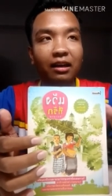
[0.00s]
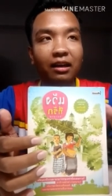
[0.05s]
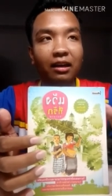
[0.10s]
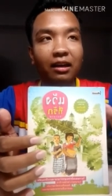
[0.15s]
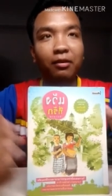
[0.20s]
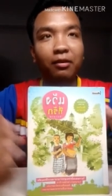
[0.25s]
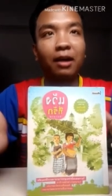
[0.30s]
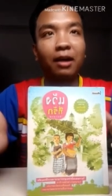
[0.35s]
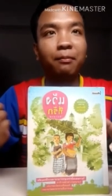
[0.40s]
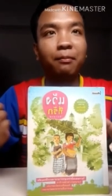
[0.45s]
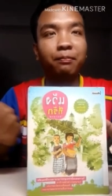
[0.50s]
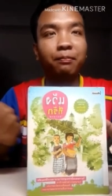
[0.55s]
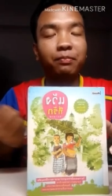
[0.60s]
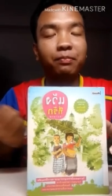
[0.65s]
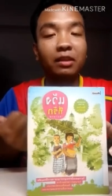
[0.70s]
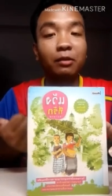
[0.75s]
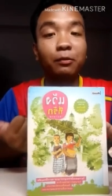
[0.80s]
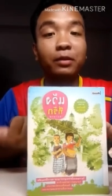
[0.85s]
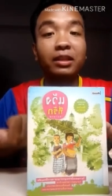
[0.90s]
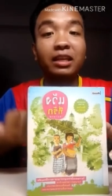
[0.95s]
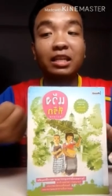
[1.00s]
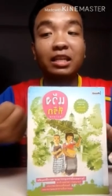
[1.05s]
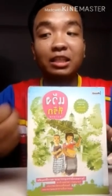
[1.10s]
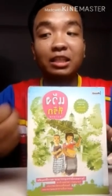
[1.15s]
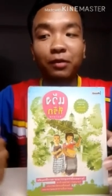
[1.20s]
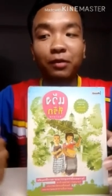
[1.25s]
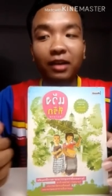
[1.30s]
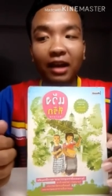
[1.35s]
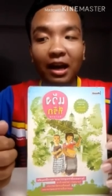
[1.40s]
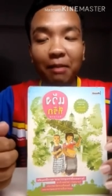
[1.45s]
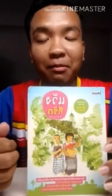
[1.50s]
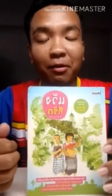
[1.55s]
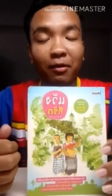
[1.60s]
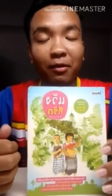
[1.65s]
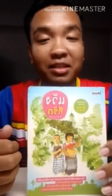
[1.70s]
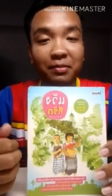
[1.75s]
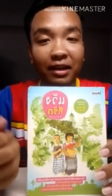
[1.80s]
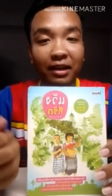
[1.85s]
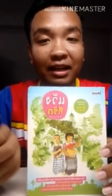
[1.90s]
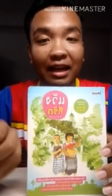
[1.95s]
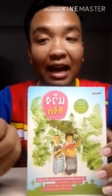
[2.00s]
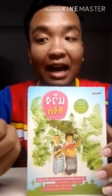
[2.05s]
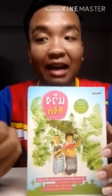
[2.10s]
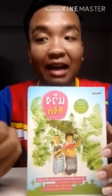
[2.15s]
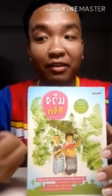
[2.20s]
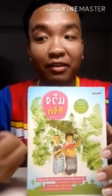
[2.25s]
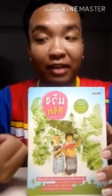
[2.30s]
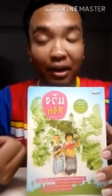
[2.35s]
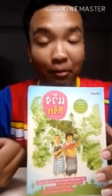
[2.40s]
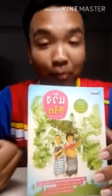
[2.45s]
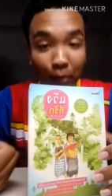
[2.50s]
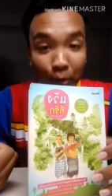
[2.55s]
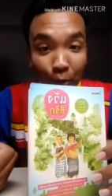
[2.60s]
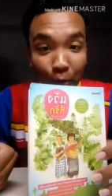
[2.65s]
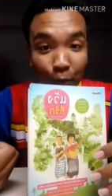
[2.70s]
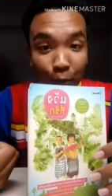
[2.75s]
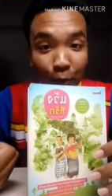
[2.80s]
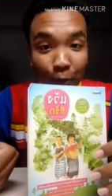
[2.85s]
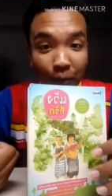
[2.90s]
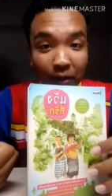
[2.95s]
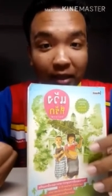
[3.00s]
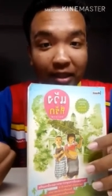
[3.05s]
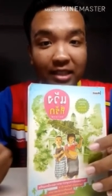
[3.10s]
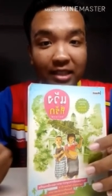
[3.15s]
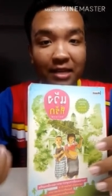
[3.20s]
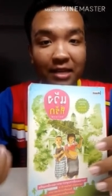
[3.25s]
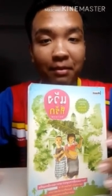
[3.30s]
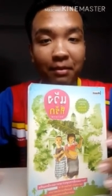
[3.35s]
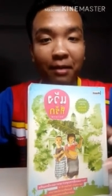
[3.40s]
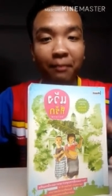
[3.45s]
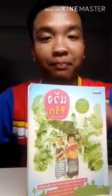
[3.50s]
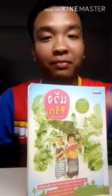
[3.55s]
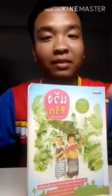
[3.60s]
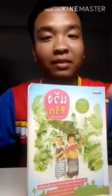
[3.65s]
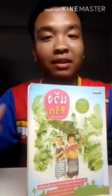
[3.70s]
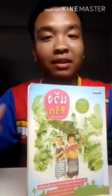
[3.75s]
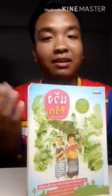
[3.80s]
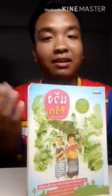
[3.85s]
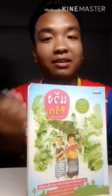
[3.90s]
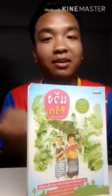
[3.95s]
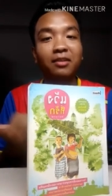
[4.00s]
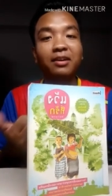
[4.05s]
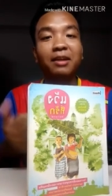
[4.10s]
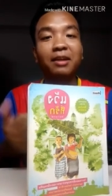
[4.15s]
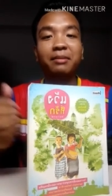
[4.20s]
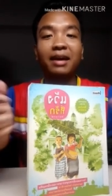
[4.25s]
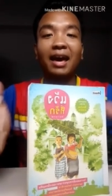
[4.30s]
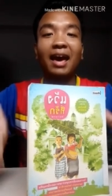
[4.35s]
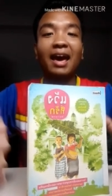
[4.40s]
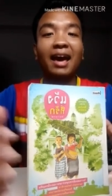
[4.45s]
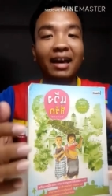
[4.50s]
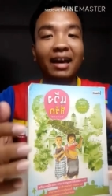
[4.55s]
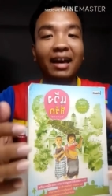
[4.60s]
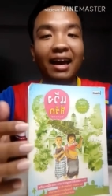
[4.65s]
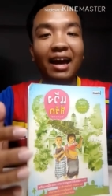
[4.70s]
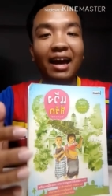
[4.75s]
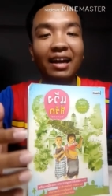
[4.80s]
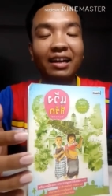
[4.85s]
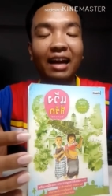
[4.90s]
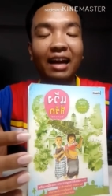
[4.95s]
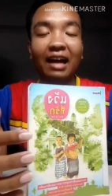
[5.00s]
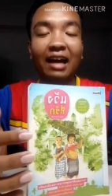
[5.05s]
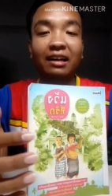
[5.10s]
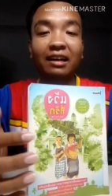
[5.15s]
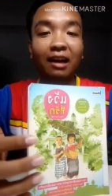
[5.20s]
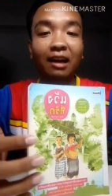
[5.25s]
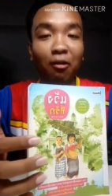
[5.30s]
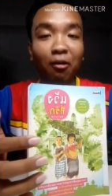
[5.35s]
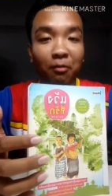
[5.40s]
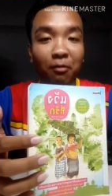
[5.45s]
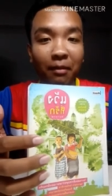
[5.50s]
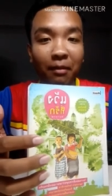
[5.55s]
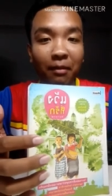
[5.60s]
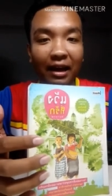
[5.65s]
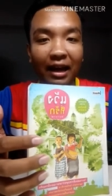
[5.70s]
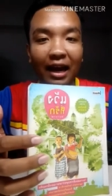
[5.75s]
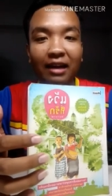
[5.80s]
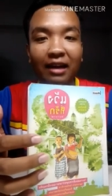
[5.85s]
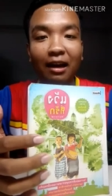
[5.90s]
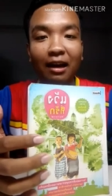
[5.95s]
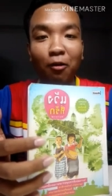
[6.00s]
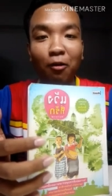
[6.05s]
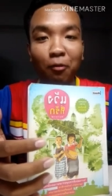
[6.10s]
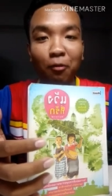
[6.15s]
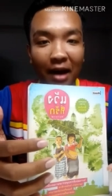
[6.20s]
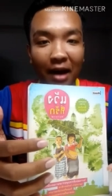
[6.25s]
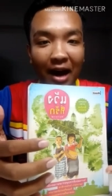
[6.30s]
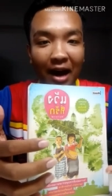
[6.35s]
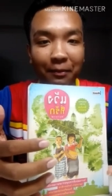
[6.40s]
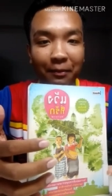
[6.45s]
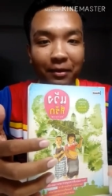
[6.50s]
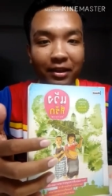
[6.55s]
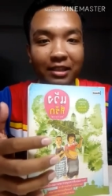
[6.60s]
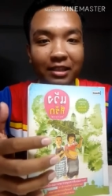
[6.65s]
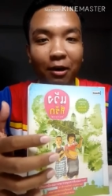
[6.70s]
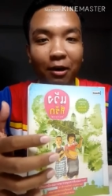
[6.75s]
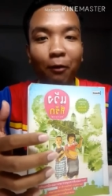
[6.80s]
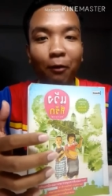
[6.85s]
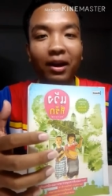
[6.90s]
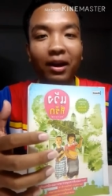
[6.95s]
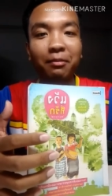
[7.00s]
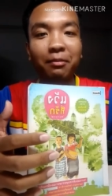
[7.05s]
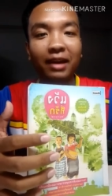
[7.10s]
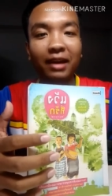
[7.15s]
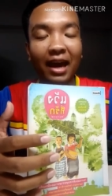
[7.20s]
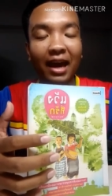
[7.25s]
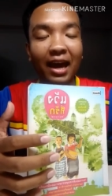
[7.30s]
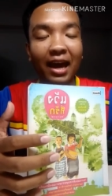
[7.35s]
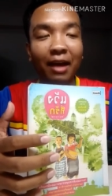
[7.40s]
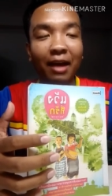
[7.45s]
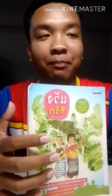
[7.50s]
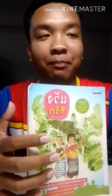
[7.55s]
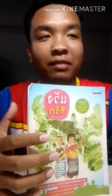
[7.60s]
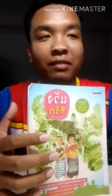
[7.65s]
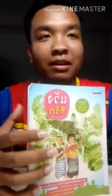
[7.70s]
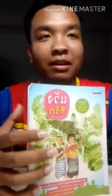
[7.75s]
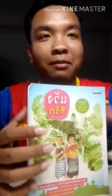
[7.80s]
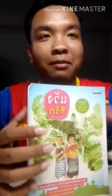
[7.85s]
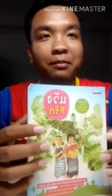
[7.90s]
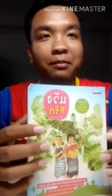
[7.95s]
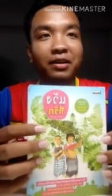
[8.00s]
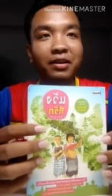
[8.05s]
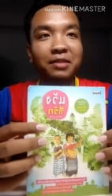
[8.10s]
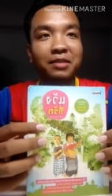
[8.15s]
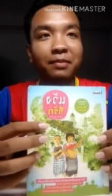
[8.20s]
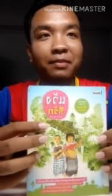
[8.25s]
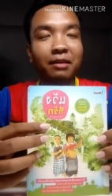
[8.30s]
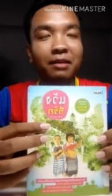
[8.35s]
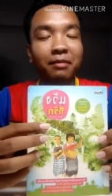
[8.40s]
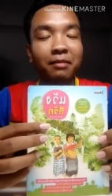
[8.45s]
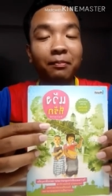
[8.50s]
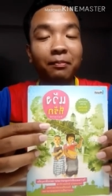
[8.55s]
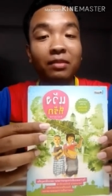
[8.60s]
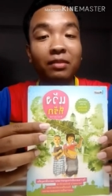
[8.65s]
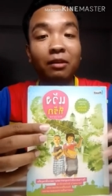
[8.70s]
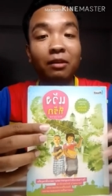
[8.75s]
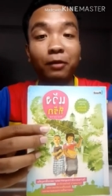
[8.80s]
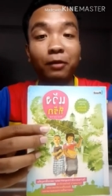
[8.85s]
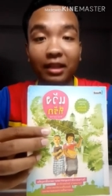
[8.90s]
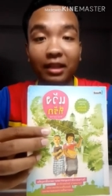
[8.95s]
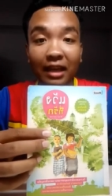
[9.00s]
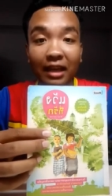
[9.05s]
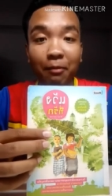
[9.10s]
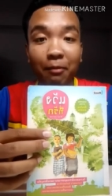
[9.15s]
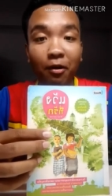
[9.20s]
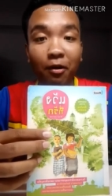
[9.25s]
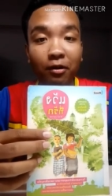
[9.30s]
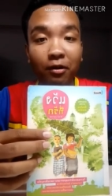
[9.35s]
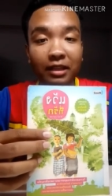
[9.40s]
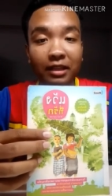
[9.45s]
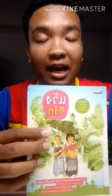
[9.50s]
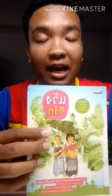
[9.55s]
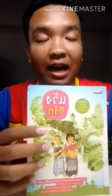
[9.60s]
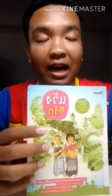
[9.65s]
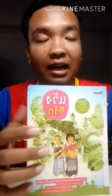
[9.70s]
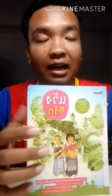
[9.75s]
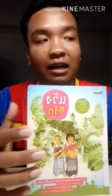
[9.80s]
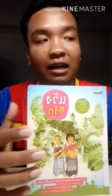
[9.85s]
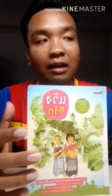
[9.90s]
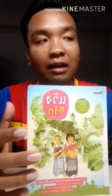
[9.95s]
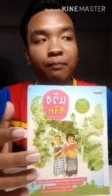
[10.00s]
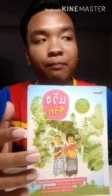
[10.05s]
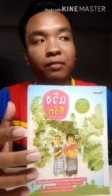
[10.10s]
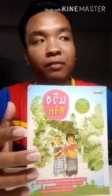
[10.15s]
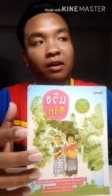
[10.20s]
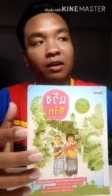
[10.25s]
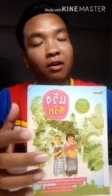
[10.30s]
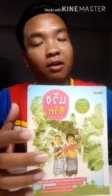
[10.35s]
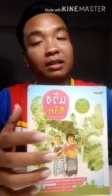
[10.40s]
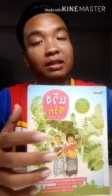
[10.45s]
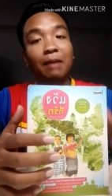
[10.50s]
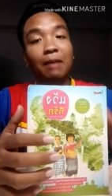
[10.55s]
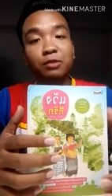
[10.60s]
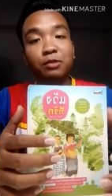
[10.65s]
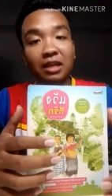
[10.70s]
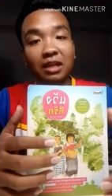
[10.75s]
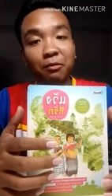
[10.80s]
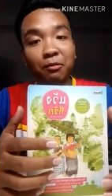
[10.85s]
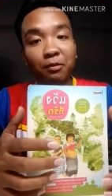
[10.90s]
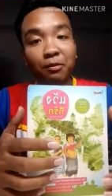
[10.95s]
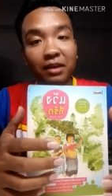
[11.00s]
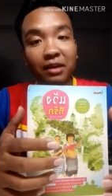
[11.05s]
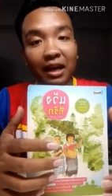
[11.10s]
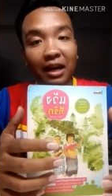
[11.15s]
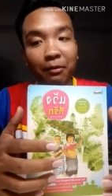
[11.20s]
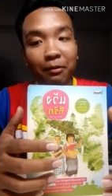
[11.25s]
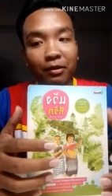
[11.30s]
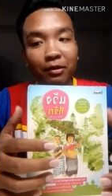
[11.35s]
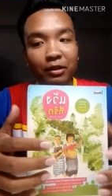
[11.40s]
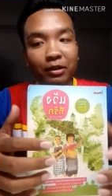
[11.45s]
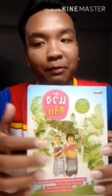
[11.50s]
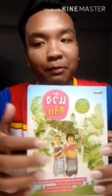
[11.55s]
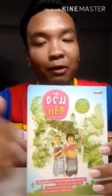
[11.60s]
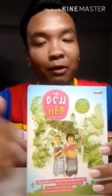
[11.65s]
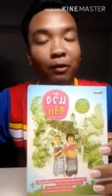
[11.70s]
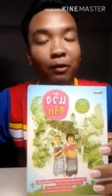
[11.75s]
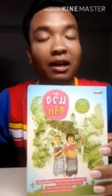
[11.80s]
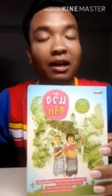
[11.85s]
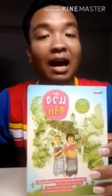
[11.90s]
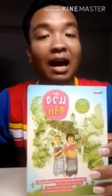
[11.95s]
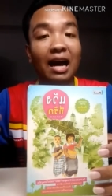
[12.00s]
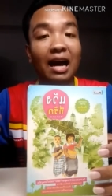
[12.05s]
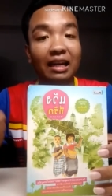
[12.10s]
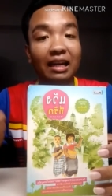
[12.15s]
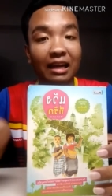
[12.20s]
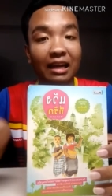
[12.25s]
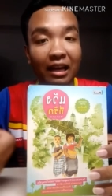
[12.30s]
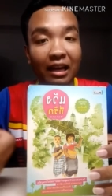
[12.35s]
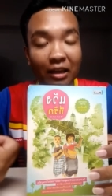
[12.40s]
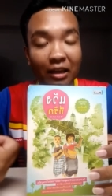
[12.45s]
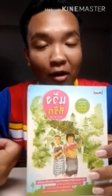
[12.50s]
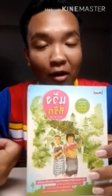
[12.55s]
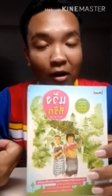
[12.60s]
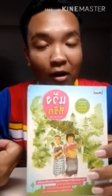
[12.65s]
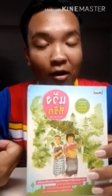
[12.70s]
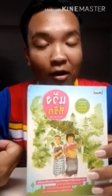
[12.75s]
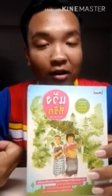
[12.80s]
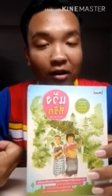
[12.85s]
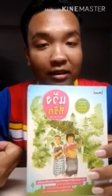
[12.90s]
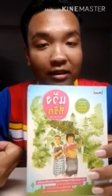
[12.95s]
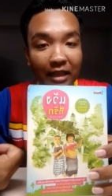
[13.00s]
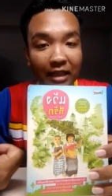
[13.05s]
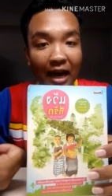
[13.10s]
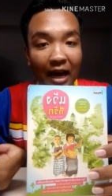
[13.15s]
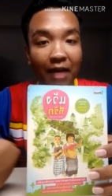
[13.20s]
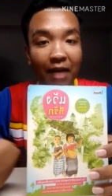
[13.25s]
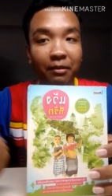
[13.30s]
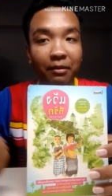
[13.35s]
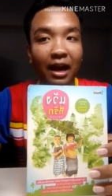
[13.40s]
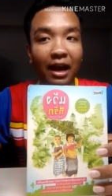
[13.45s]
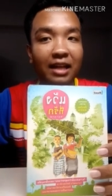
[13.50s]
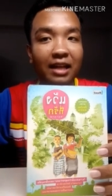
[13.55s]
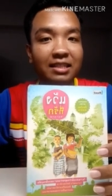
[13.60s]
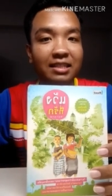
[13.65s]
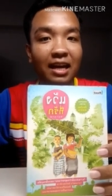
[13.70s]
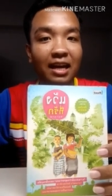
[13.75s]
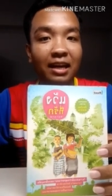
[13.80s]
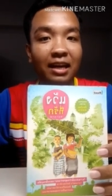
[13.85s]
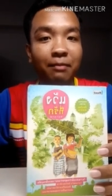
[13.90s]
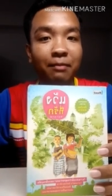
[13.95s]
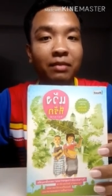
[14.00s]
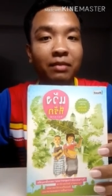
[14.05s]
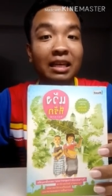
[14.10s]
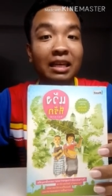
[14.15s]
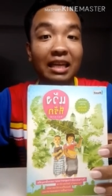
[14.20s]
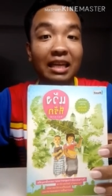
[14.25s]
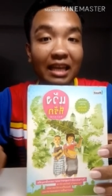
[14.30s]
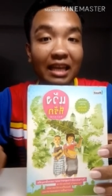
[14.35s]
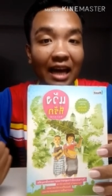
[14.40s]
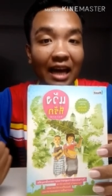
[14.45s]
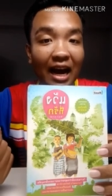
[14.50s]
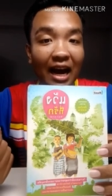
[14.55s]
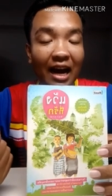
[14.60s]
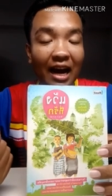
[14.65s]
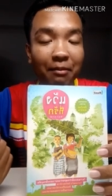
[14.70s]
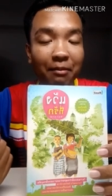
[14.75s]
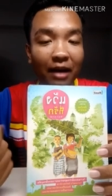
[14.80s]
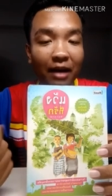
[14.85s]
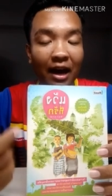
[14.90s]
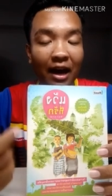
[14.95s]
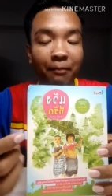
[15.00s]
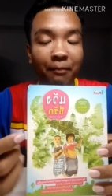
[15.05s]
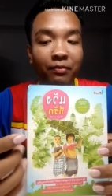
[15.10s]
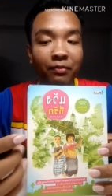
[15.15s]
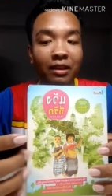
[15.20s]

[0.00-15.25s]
เกี่ยวกับวิถีชีวิตครับ ไม่ว่าจะเป็นการเรียงพลูเพื่อที่จะแบบต้อนรับแขกการขัดเกลาการเกลาหมากเพื่อจะเอาไว้รับแขกไม่ว่าจะเป็นแบบวัฒนธรรมของทางของทางมุสลิม ก็มีนะครับไม่ว่าจะเป็นวันฮาดีลยอก็ตาม การใส่ฮิญาบอ่ะ